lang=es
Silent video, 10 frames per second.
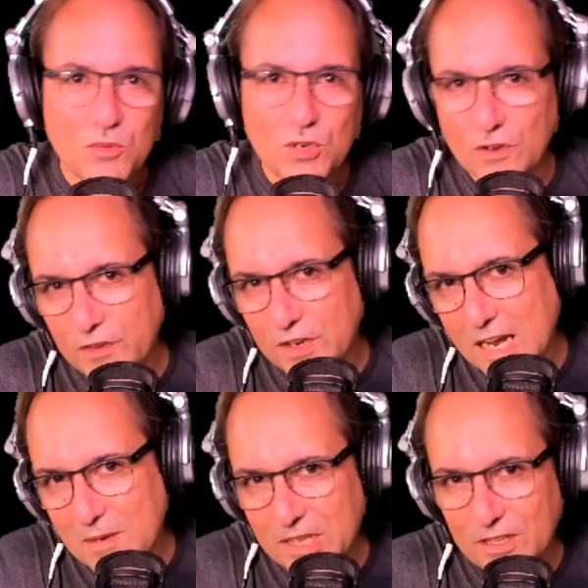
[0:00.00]
Bueno,
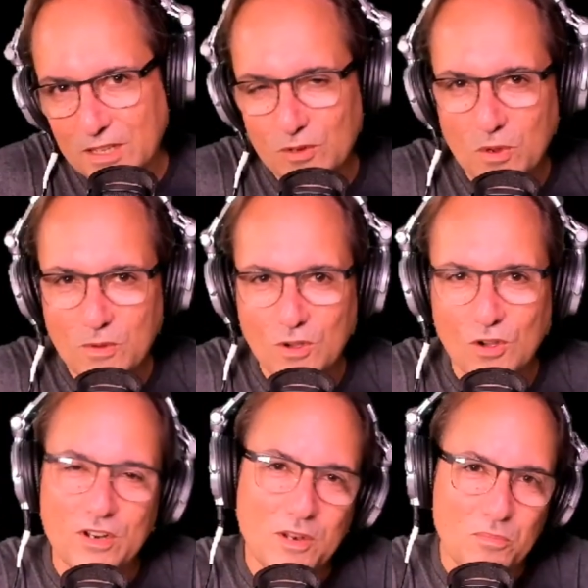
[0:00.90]
finalmente de nuevo
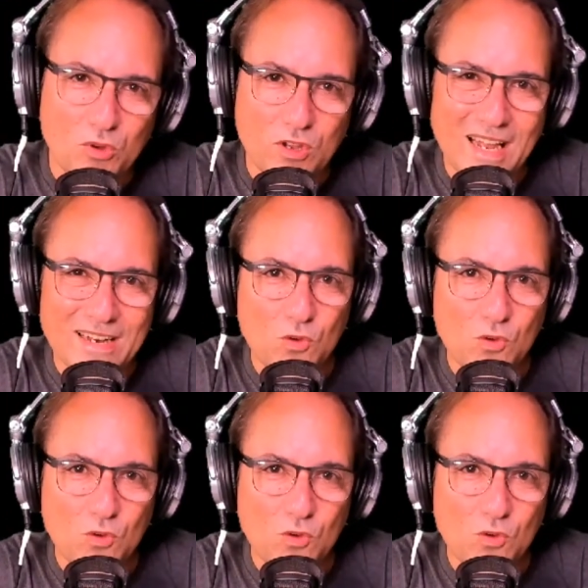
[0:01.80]
con el podcast